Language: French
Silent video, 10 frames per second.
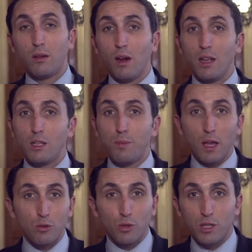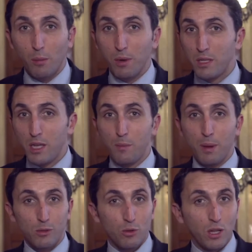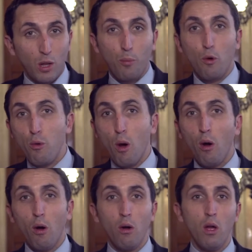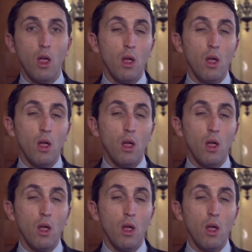la disparition des sacs plastiques parce que c'était polluant,